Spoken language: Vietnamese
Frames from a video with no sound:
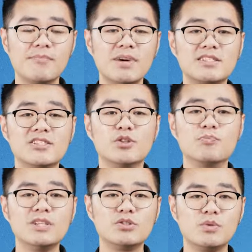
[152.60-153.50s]
Bản sử dụng
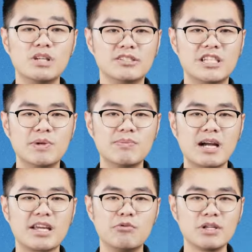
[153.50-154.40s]
pin dung lượng chín mươi ba
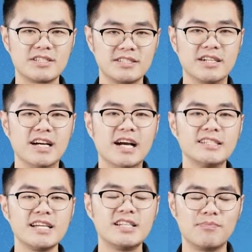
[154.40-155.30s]
ki lô oát giờ,
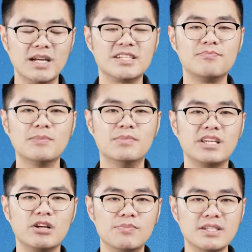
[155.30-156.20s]
chạy được bảy trăm bảy mươi
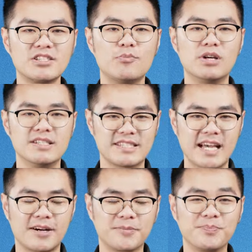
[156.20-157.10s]
ki lô mét sau một lần sạc.